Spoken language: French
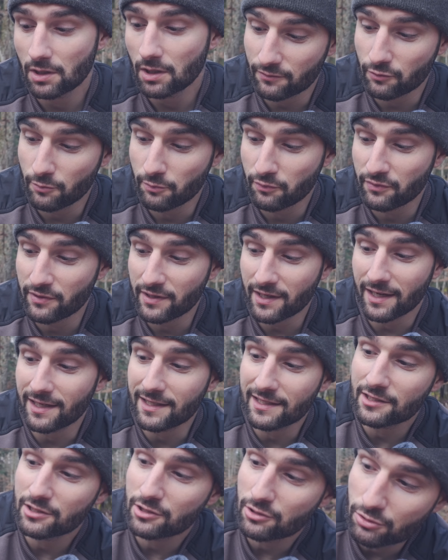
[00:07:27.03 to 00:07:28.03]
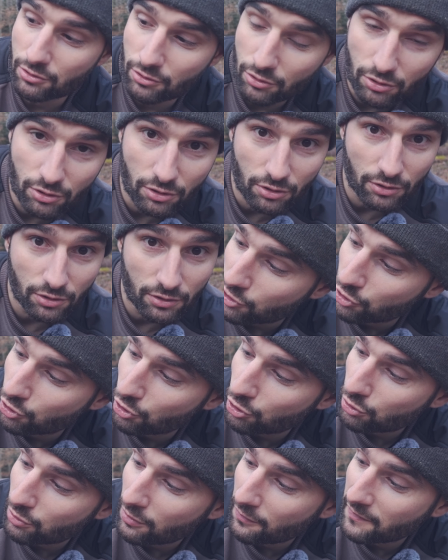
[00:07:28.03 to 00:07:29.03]
vous pouvez aller sur
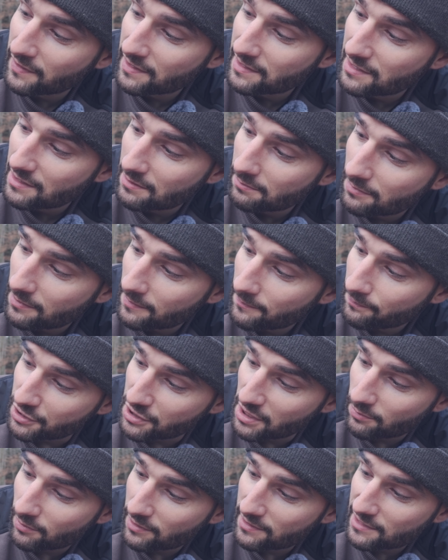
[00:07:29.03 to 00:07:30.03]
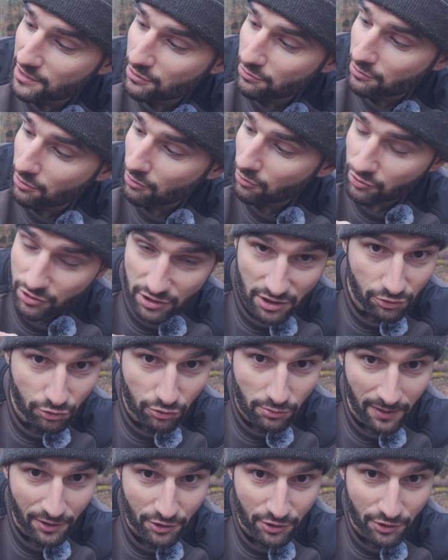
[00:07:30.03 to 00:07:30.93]
Je suis victime, j'ai moins de 18 ans, je suis